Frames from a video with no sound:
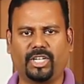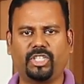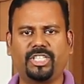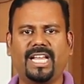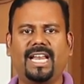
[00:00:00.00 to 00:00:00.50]

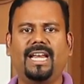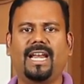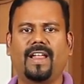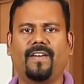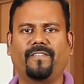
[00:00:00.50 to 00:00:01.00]
டிஜிட்டல்
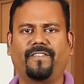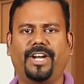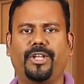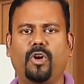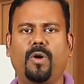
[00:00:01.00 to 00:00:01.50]

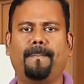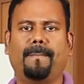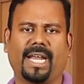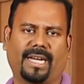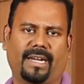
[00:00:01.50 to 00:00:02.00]
வீடியோ
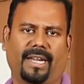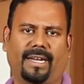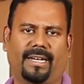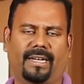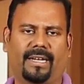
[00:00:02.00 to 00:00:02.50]

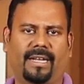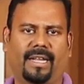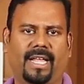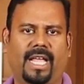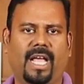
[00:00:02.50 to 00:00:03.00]
மார்க்கெட்டிங்
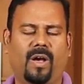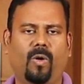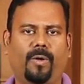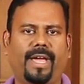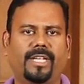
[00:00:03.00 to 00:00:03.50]

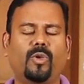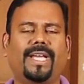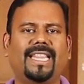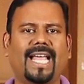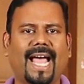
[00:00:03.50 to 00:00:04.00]
ஓகே ஸோ
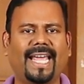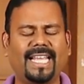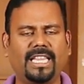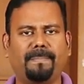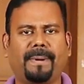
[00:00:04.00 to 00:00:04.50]
இந்த
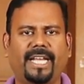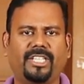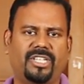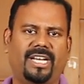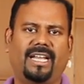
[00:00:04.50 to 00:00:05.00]
ஐந்து
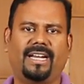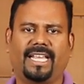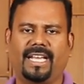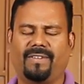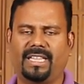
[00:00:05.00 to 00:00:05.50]
பயிற்சியில்
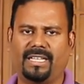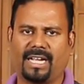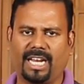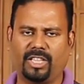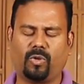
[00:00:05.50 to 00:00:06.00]
நீங்கள் வந்து
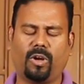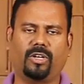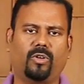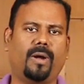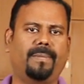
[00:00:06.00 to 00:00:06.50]
கலந்து
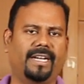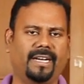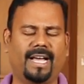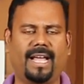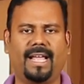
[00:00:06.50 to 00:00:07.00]
கொள்ளணும்
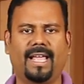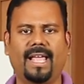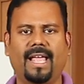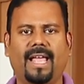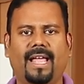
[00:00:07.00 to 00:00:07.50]
அப்படின்னா
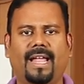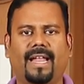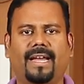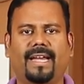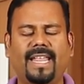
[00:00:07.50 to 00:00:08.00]

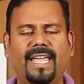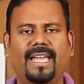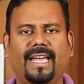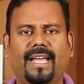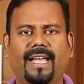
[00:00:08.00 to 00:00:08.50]

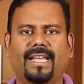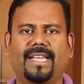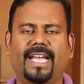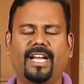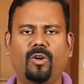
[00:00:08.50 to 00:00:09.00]
நீங்கள்
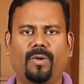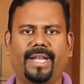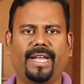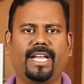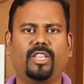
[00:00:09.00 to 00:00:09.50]

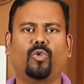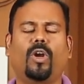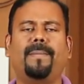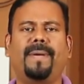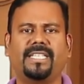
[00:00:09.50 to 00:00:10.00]
எங்களுடைய
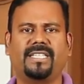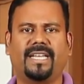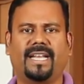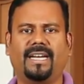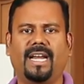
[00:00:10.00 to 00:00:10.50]
தொலைபேசி
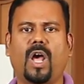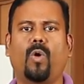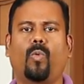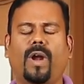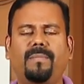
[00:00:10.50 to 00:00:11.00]
எண்
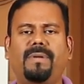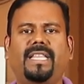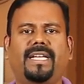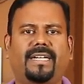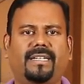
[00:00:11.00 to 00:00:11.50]

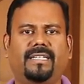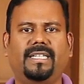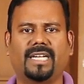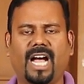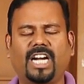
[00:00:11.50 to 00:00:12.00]
ஒன்பது எட்டு
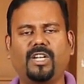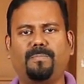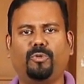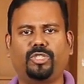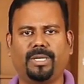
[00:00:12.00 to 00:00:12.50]
நான்கு
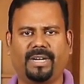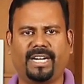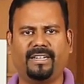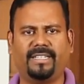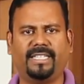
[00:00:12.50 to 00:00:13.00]
பூஜ்ஜியம்
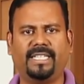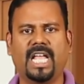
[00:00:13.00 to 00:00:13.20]
ரெண்டு